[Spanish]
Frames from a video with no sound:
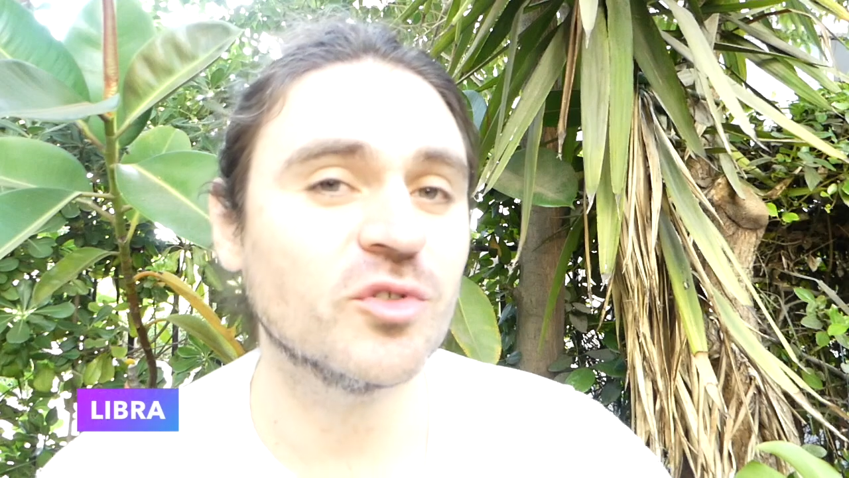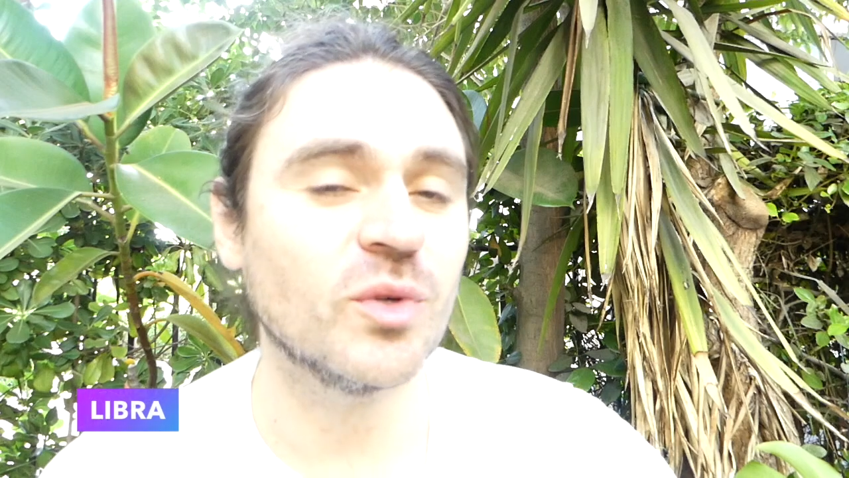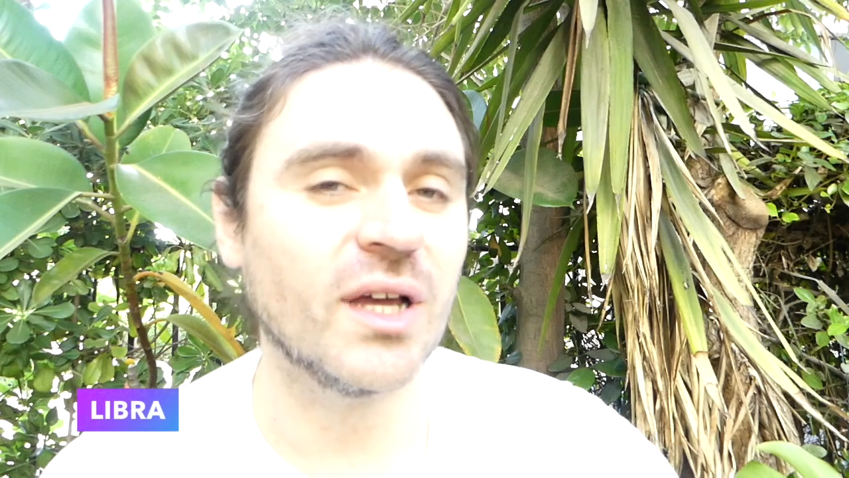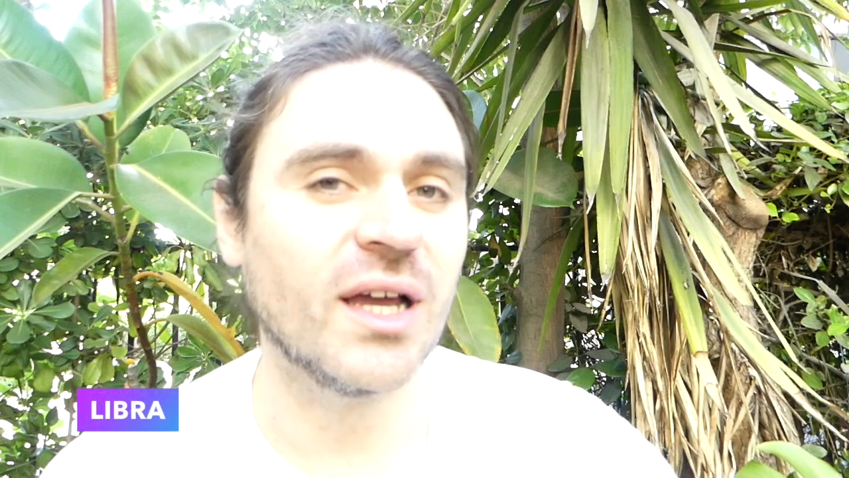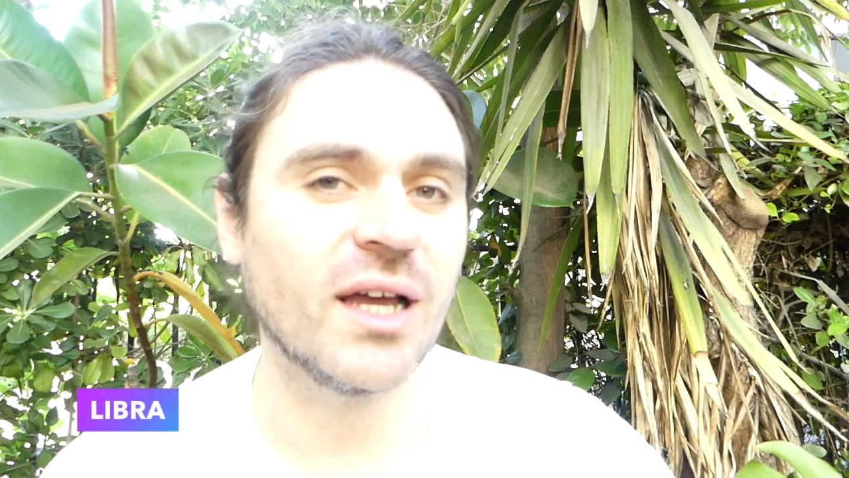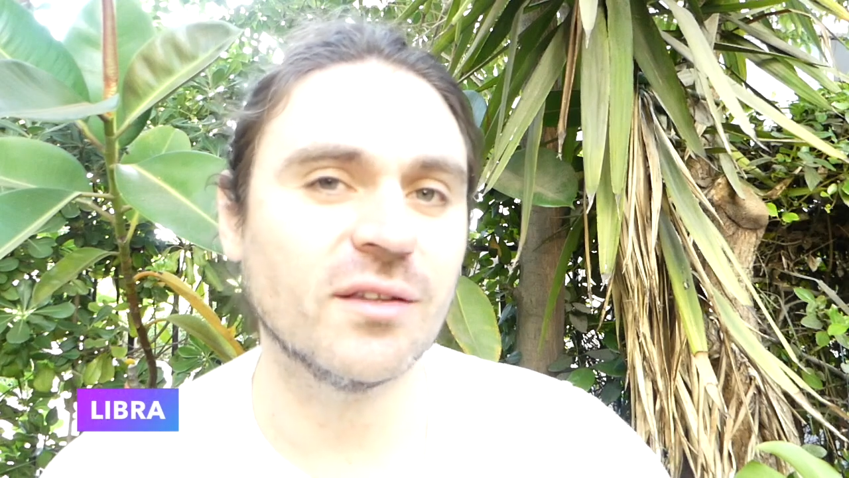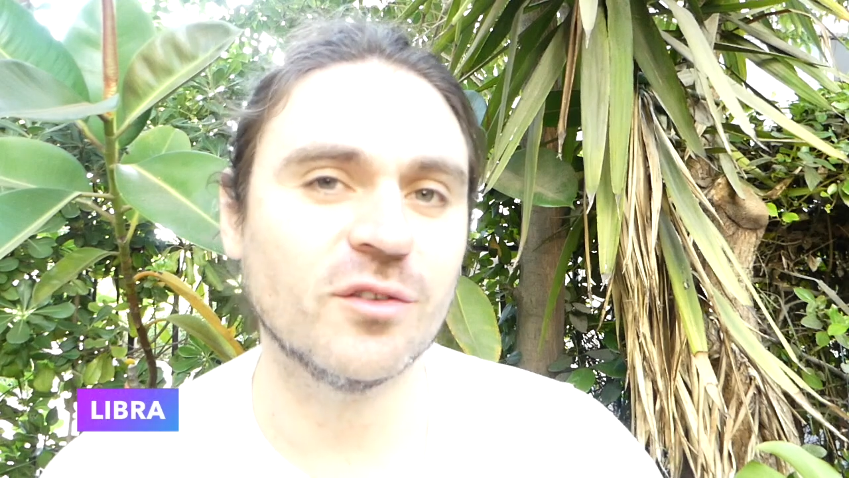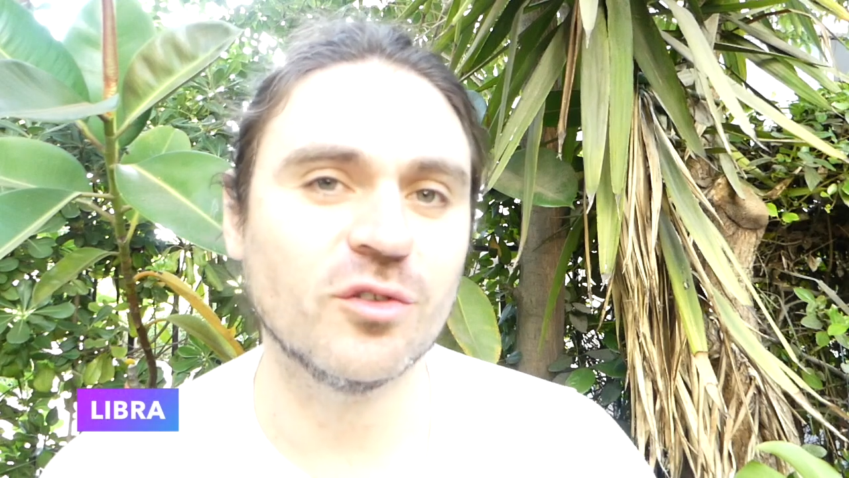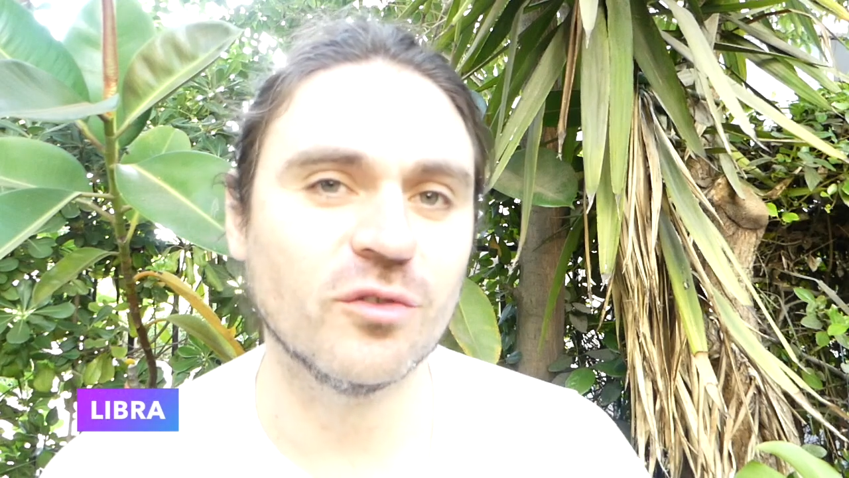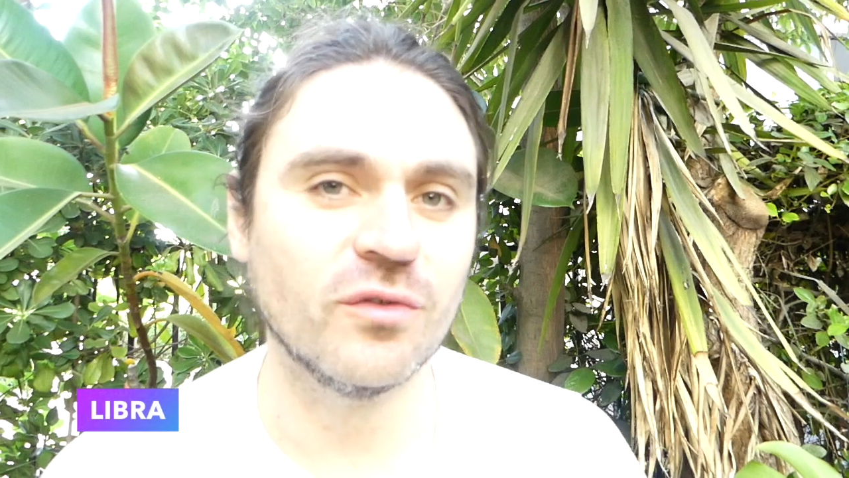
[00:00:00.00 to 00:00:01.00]
su
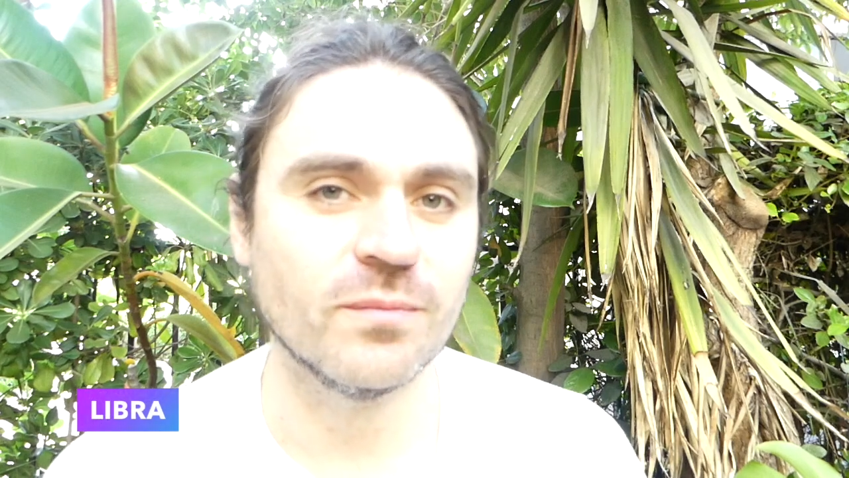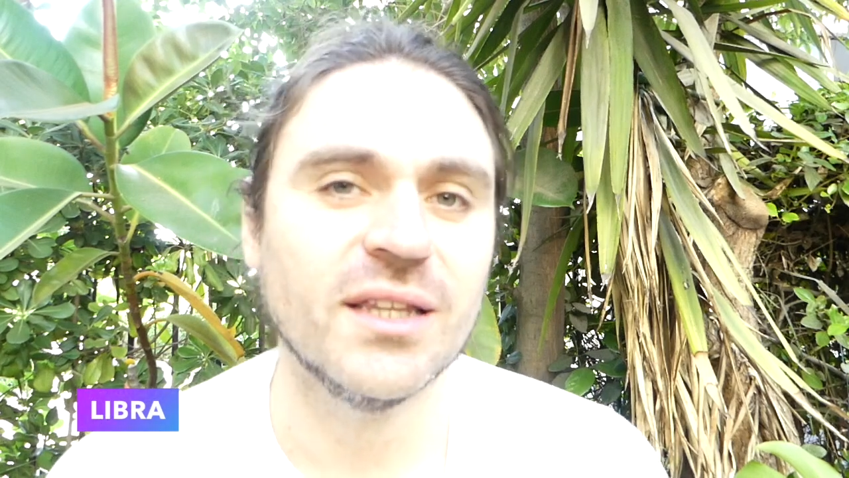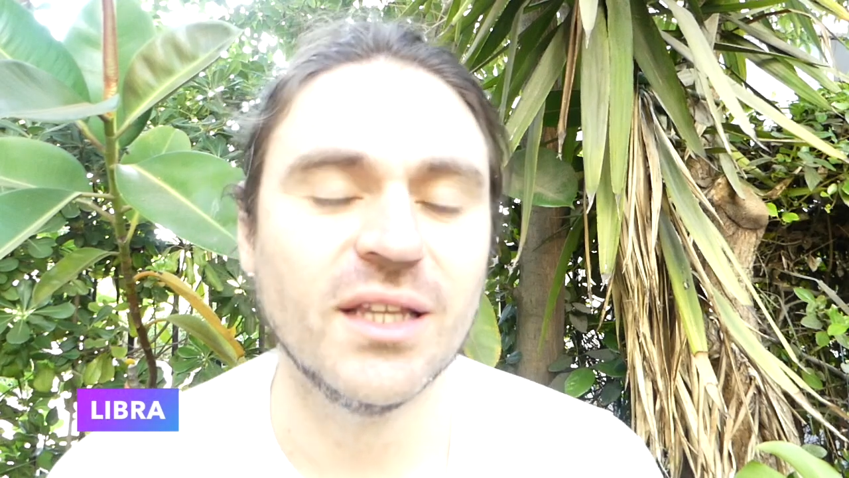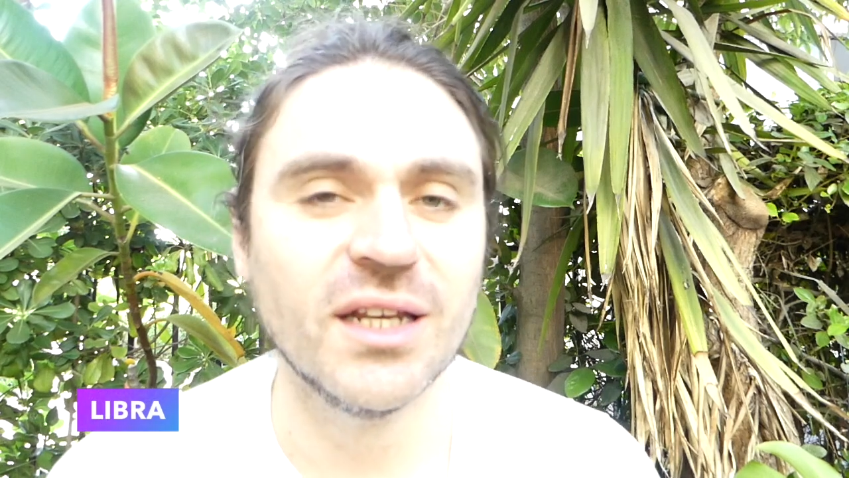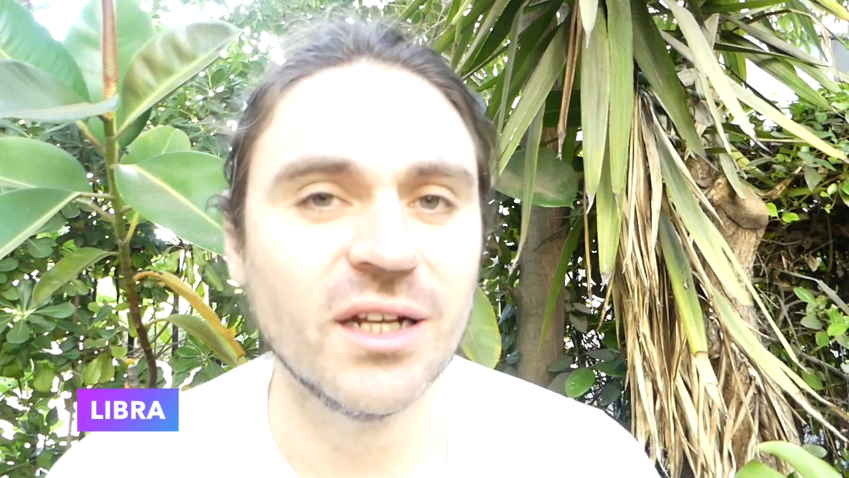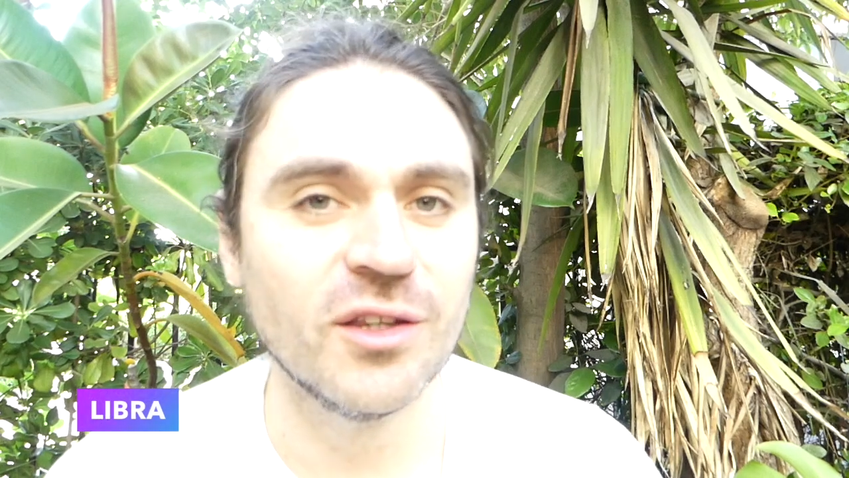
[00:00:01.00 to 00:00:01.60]
encanto, tiene